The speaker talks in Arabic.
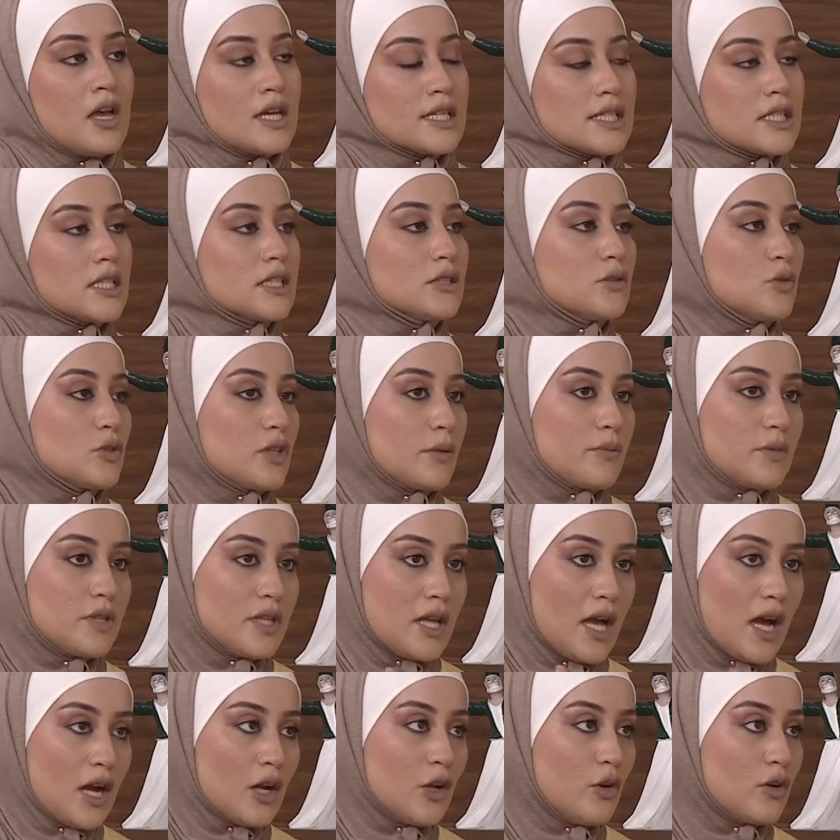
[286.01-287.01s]
صرت وقت
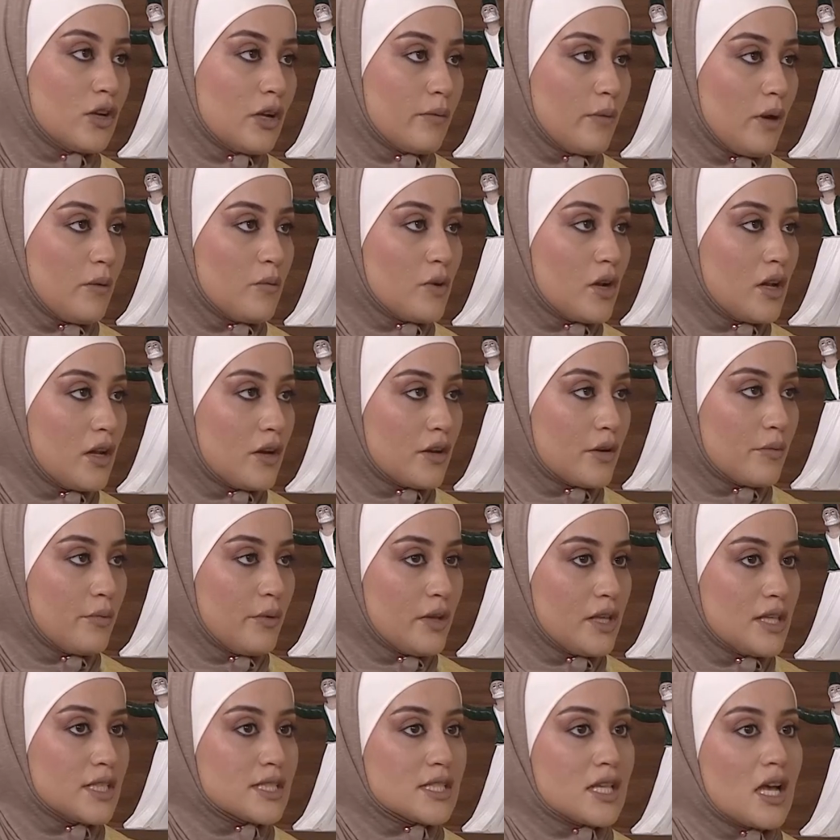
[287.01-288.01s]
بدي اكله وانا بعمر ال
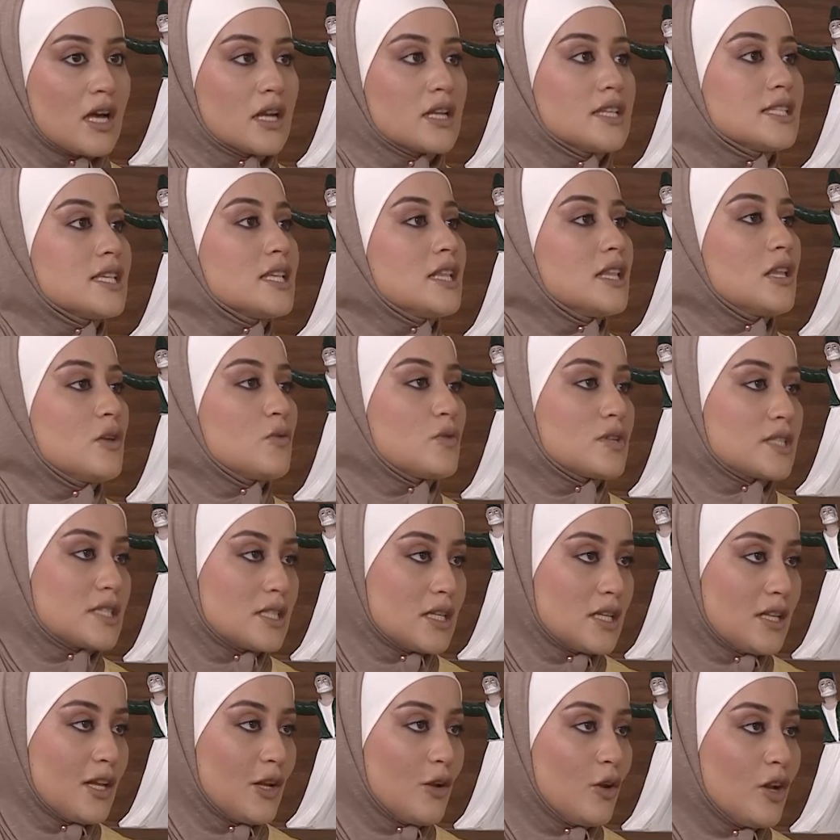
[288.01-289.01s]
40 صار يزيد لي
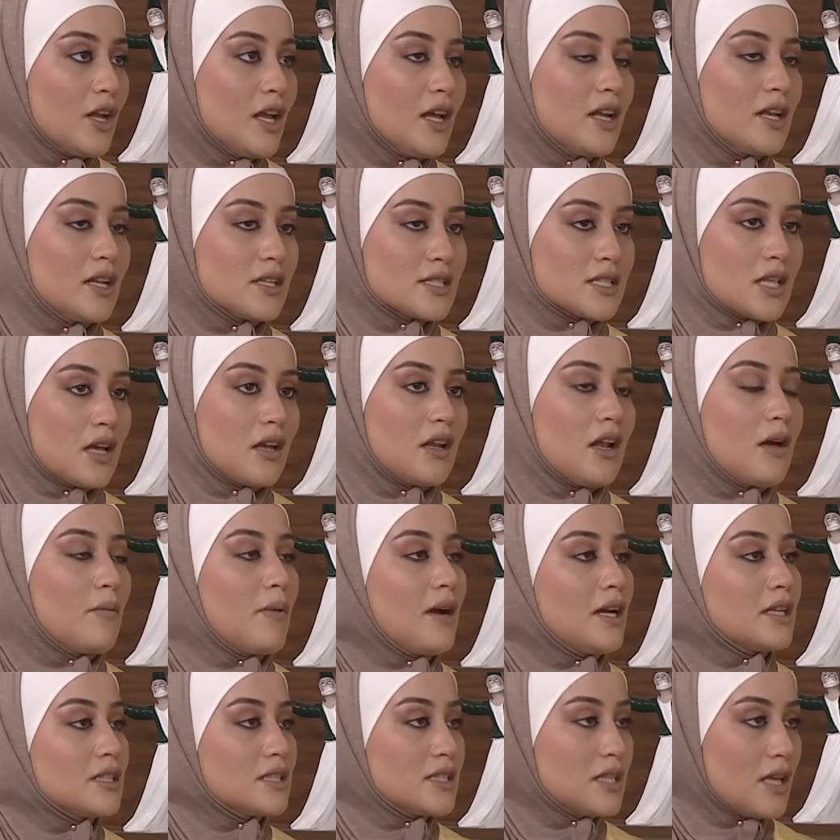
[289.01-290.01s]
وزني لانه انا الاستقلاب
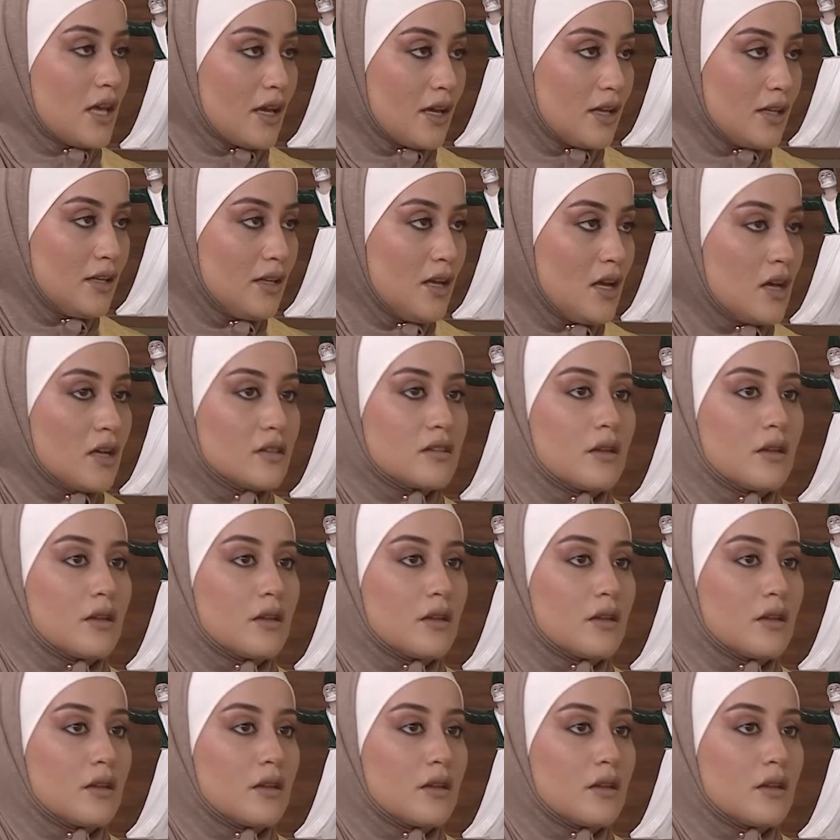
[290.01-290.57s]
عندي قل